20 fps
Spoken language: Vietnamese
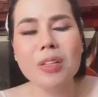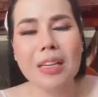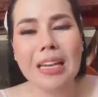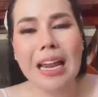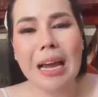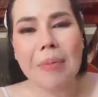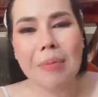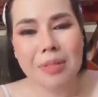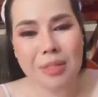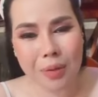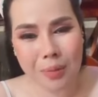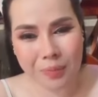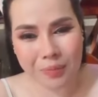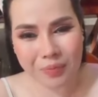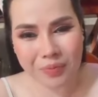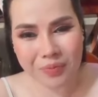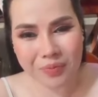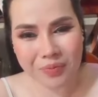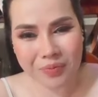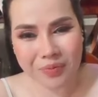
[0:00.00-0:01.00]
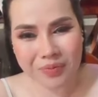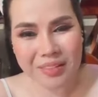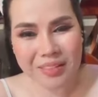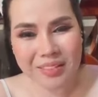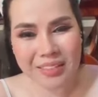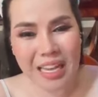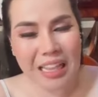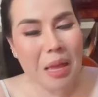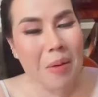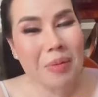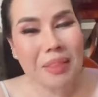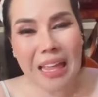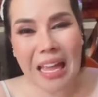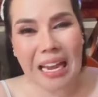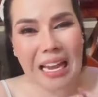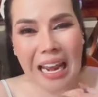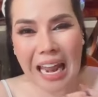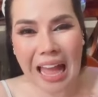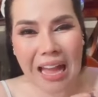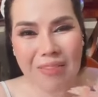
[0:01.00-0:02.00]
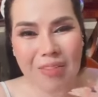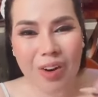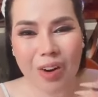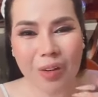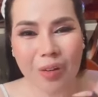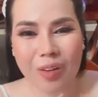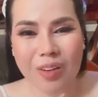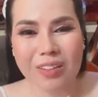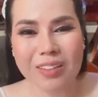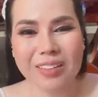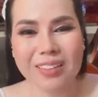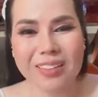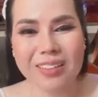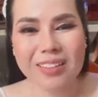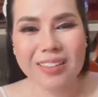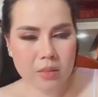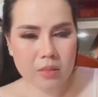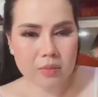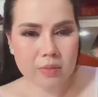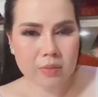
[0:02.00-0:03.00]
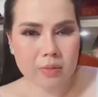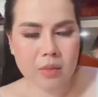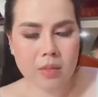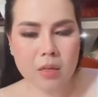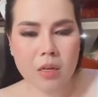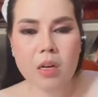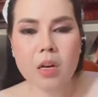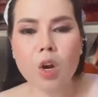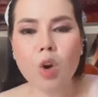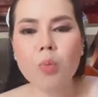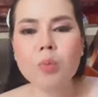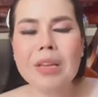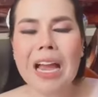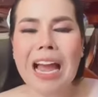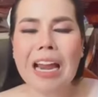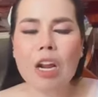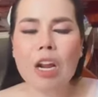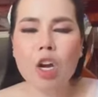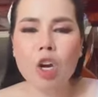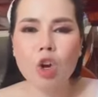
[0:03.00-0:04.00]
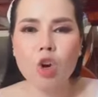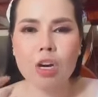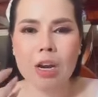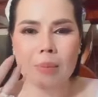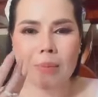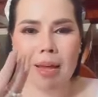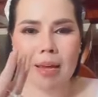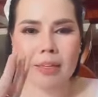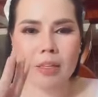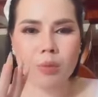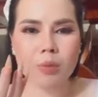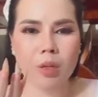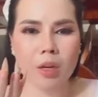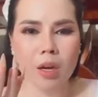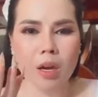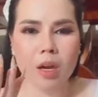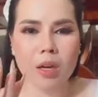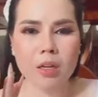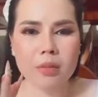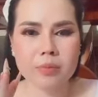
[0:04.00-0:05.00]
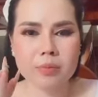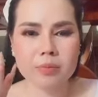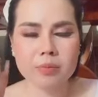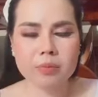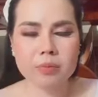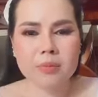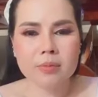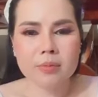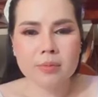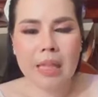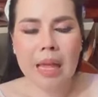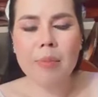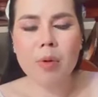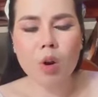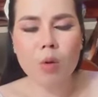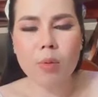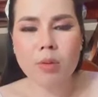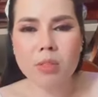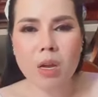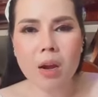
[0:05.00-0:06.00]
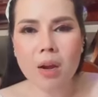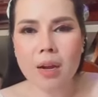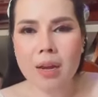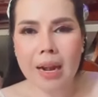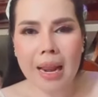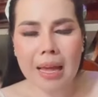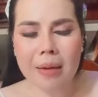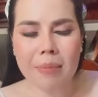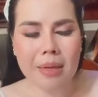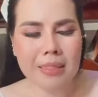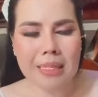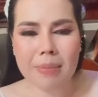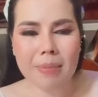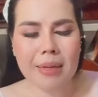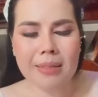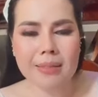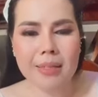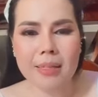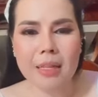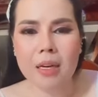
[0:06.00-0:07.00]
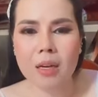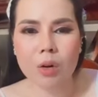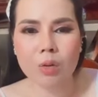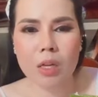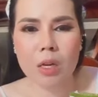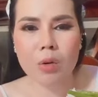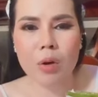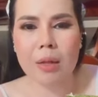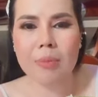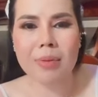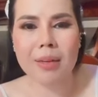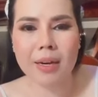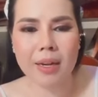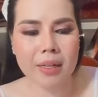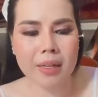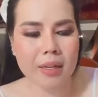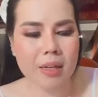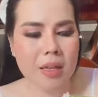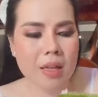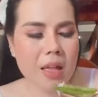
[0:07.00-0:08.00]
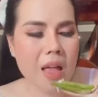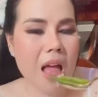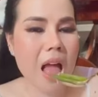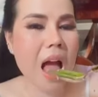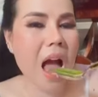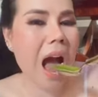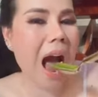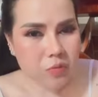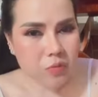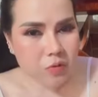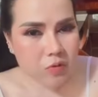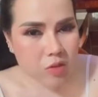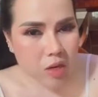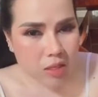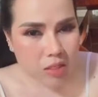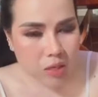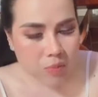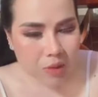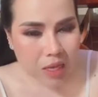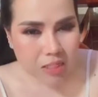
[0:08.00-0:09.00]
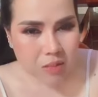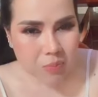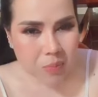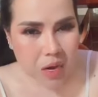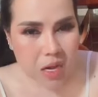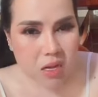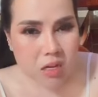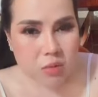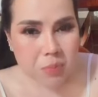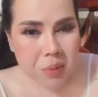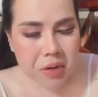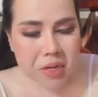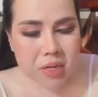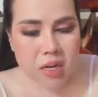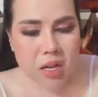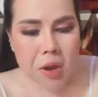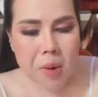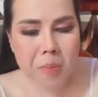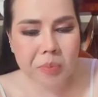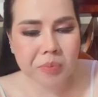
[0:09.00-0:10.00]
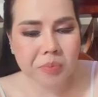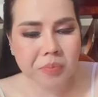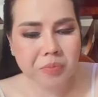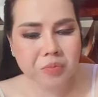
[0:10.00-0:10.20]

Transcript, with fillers: tôi vậy đam nhồng, vậy thứ mà tẹt cả lá mà là hột, rương cột da nó không có đập đây nhưng mà à, tay mà đu vào trong khăn bà cha banh vậy ta không tẹt luôn anh miên ấy, cho nhầm thắt spay cứ spay nữa,